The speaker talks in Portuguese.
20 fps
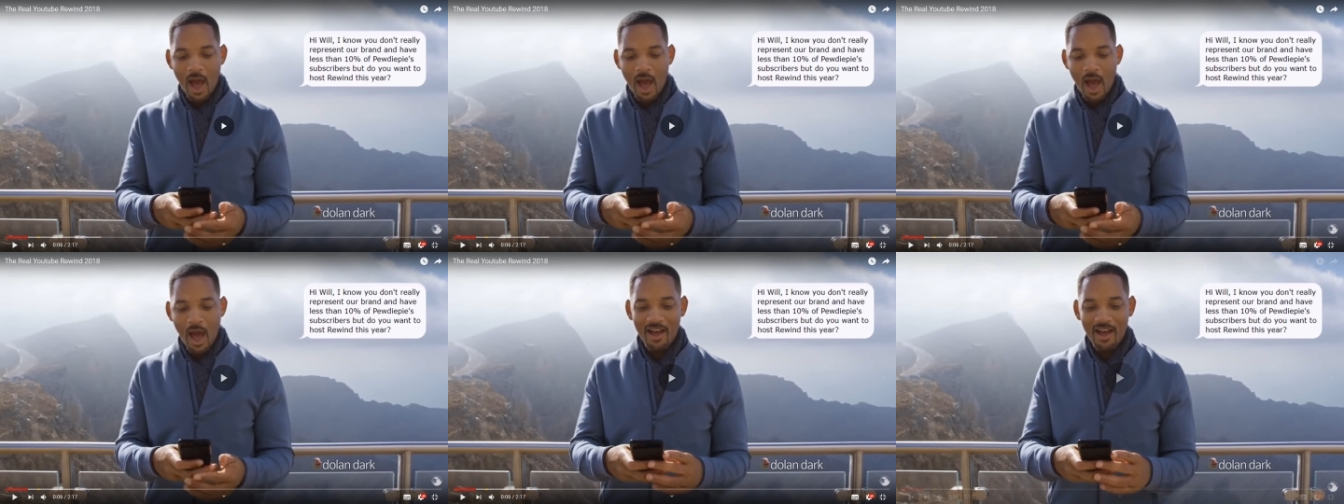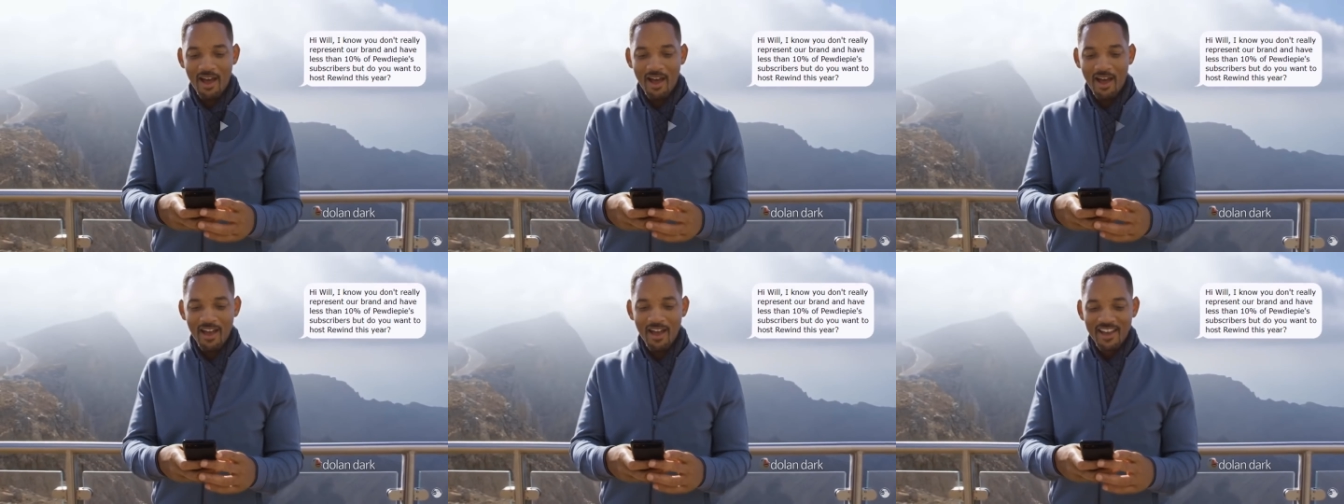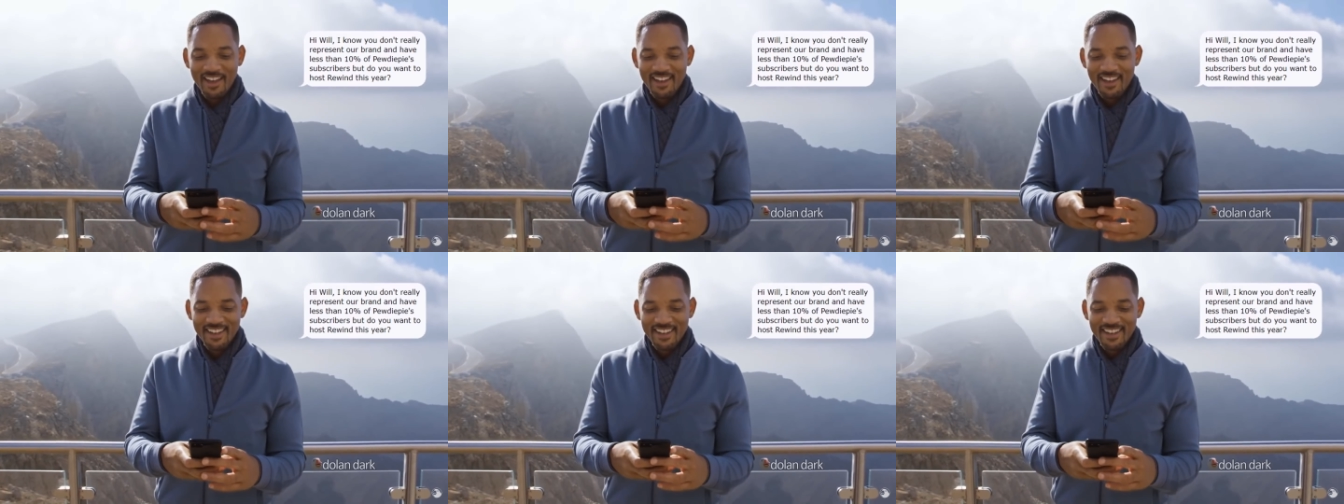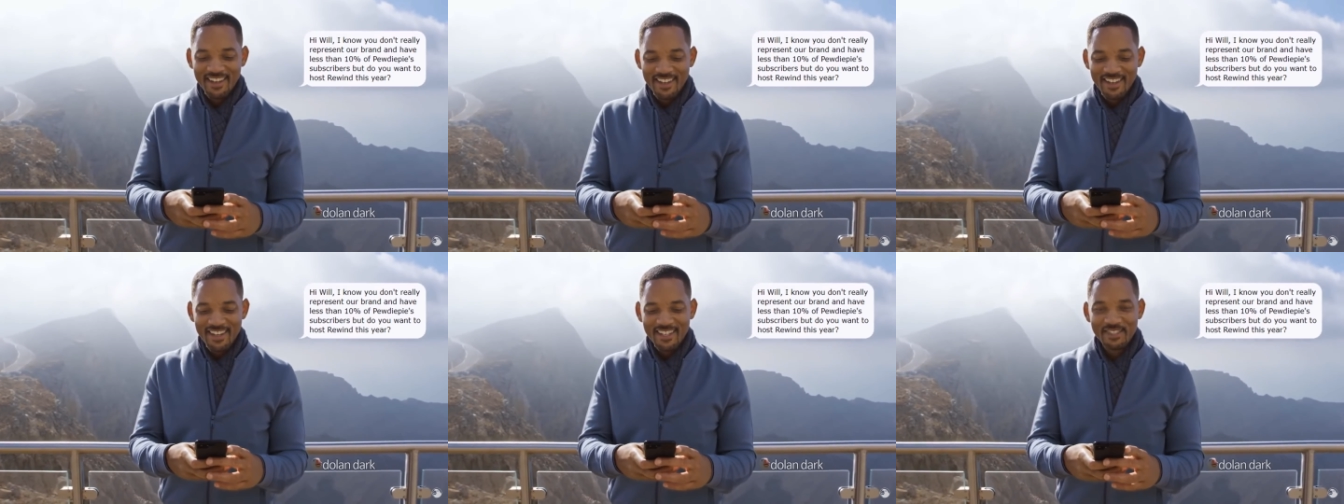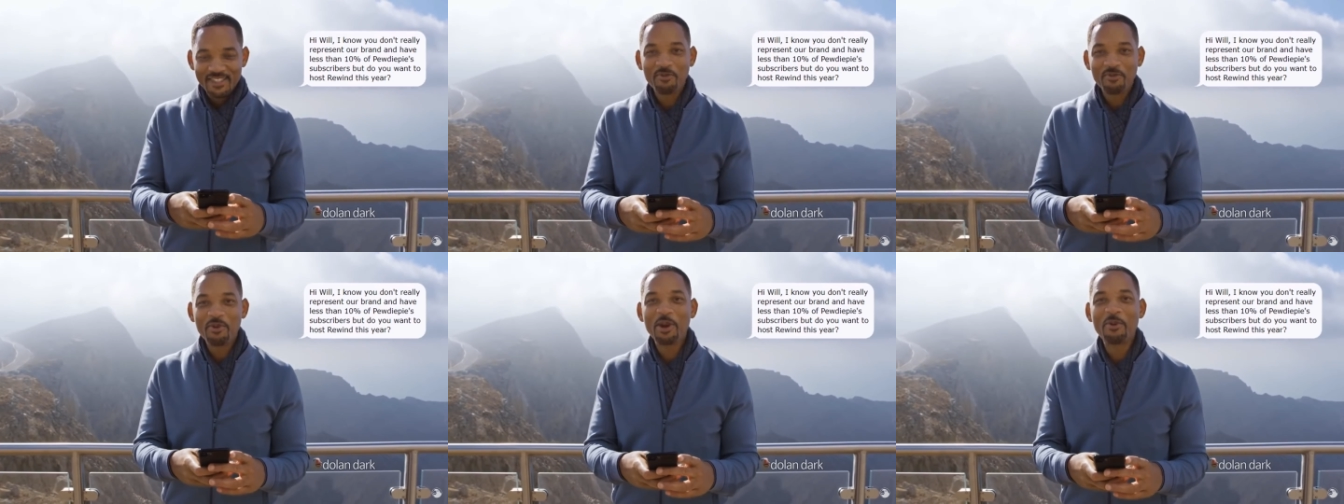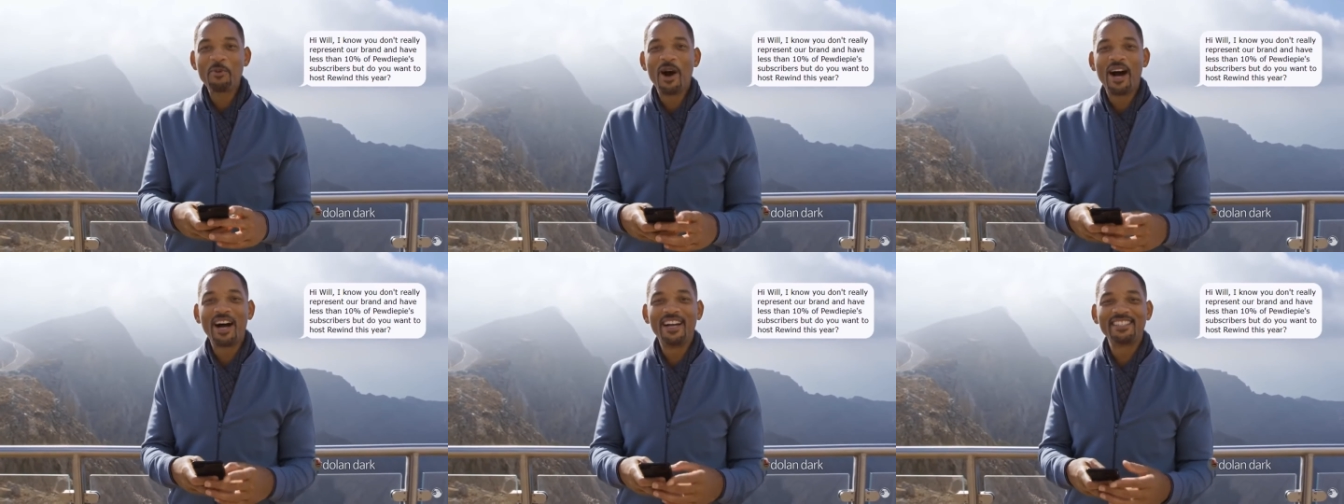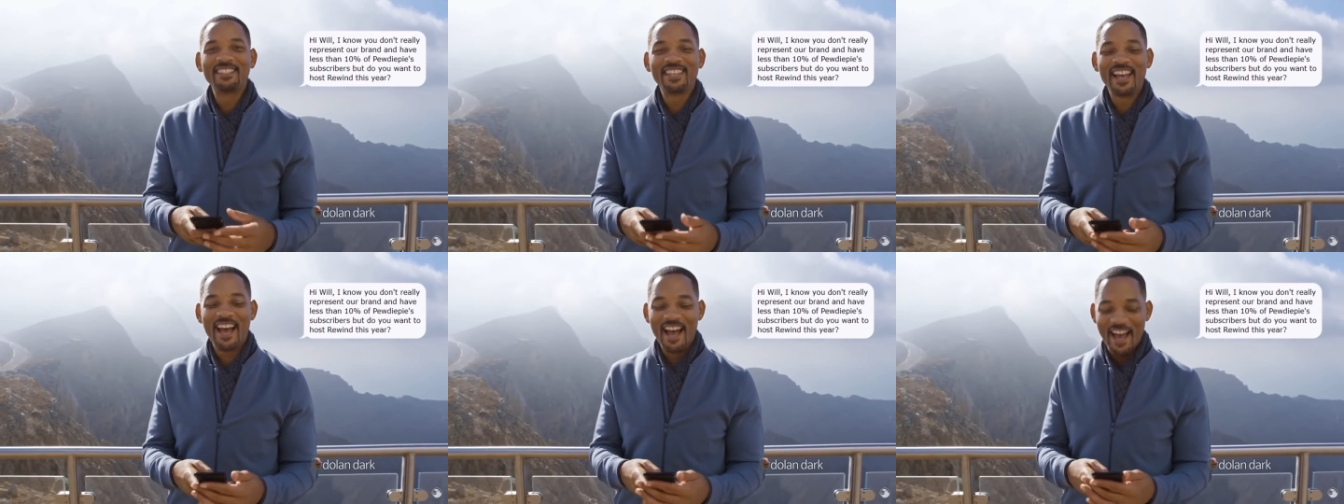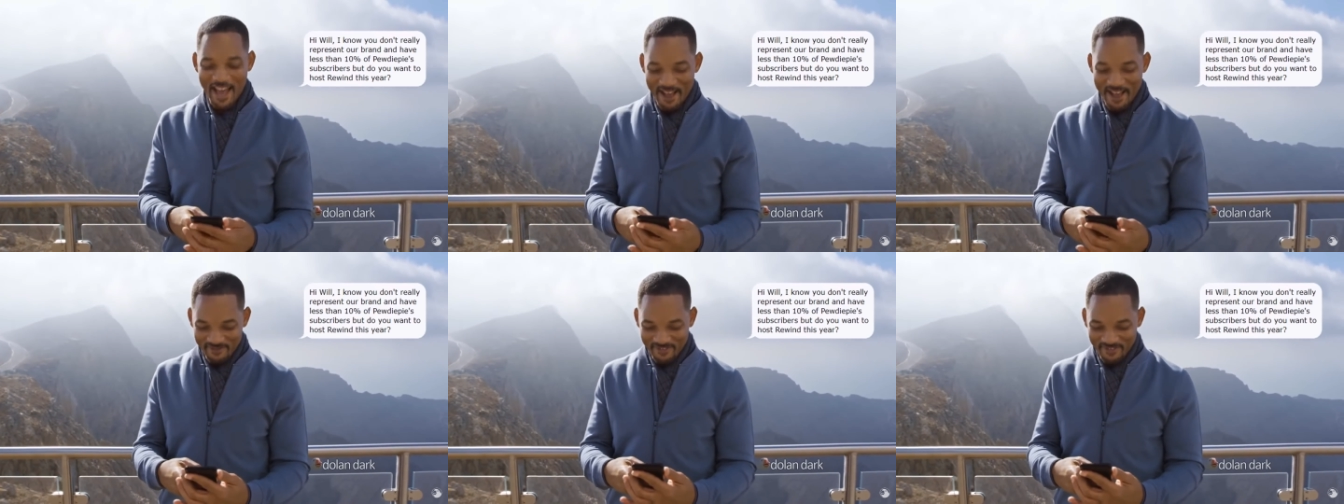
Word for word: Ah, it's rewind time.